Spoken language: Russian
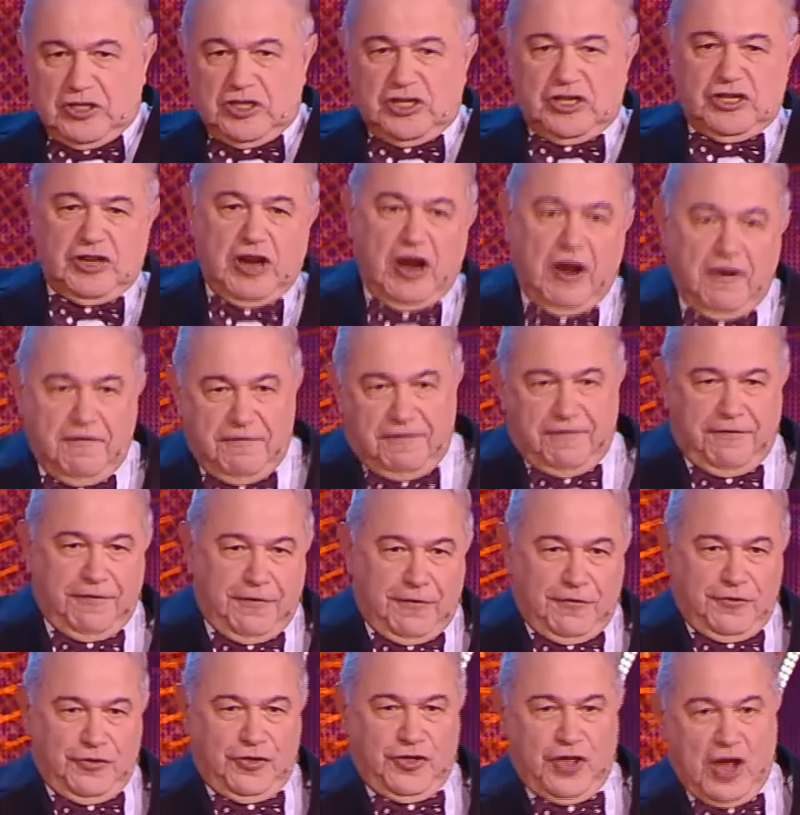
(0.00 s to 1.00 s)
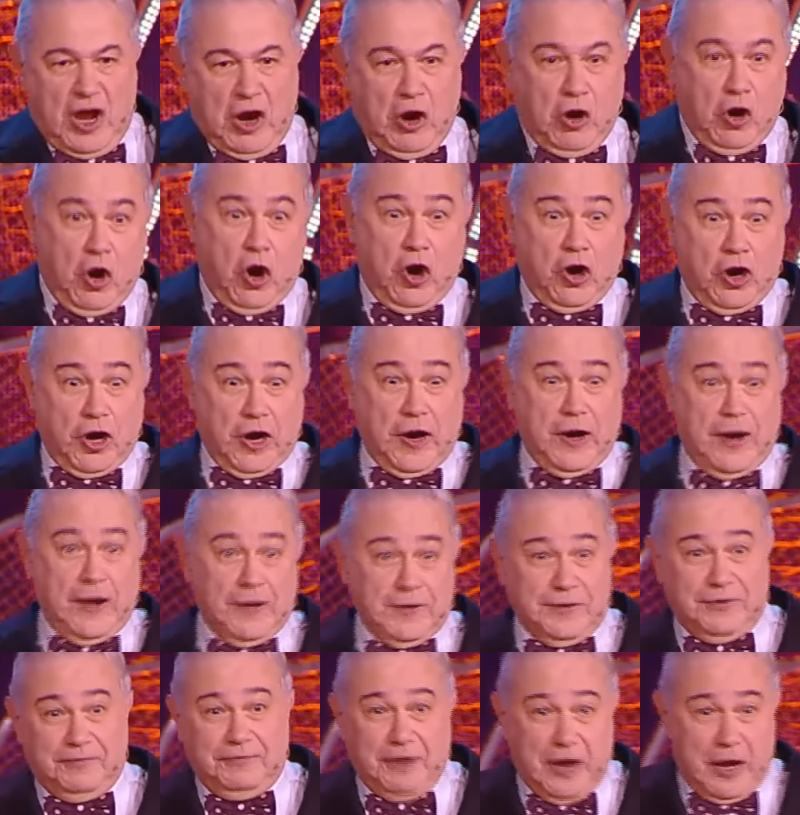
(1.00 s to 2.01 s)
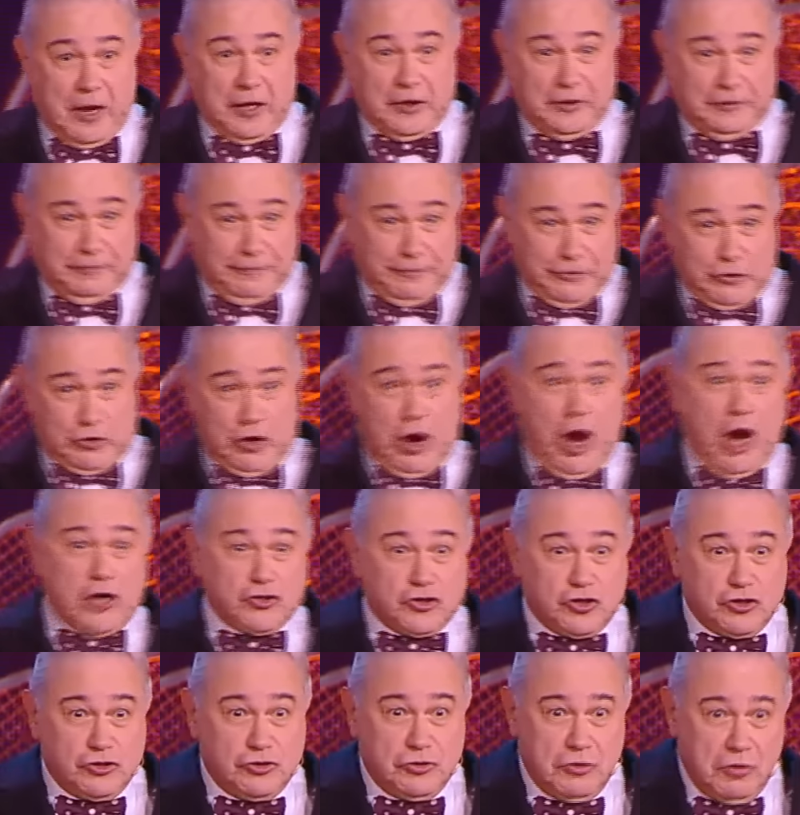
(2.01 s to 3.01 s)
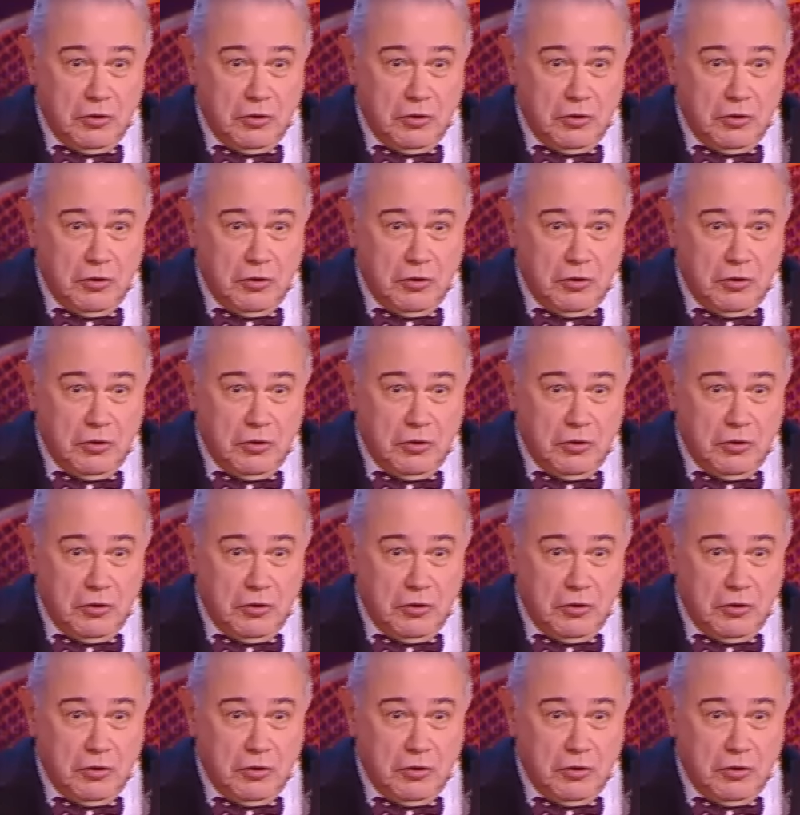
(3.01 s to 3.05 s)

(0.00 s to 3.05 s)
«Шеф, на Гоголя два отвезешь?»